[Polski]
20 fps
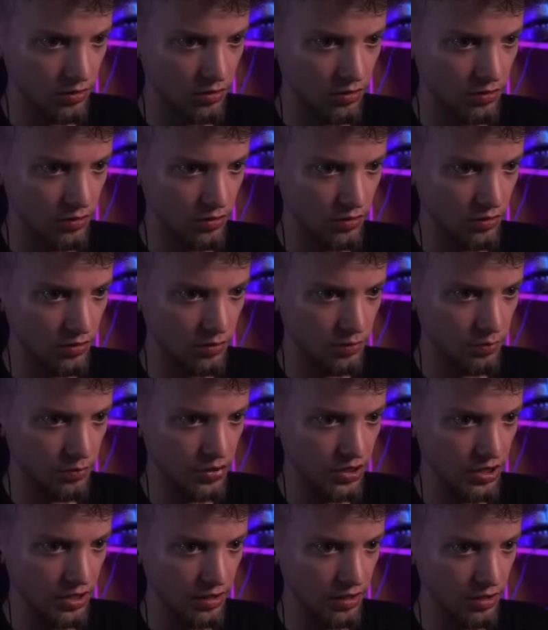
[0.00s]
Golcu.
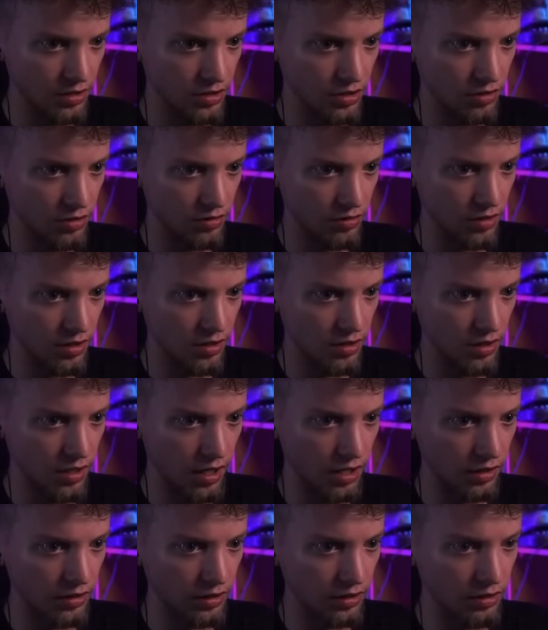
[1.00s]
Pierdzielony
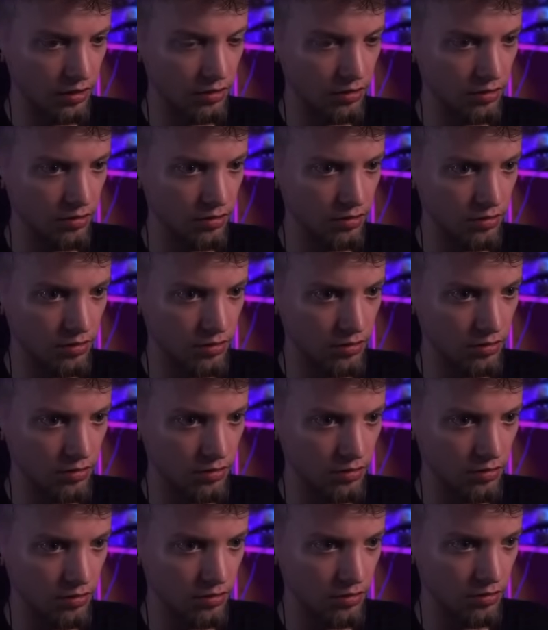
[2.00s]
rekin.
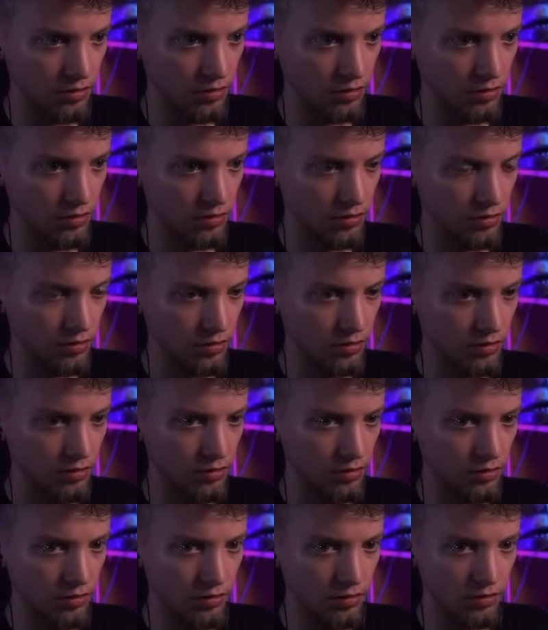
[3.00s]
Dalej para leci,
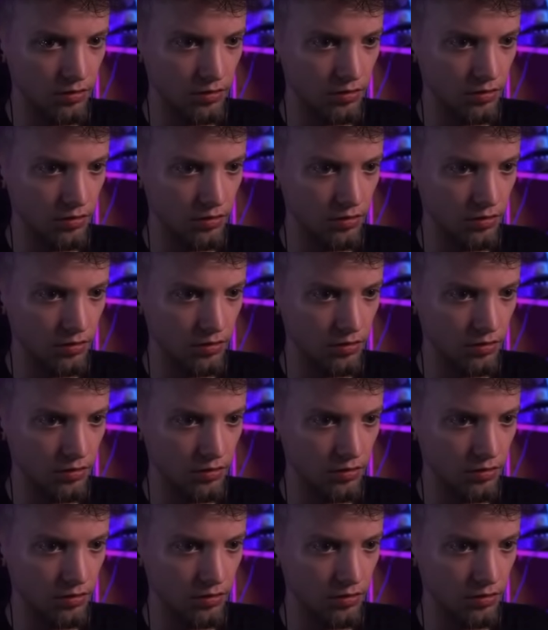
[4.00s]
dobra.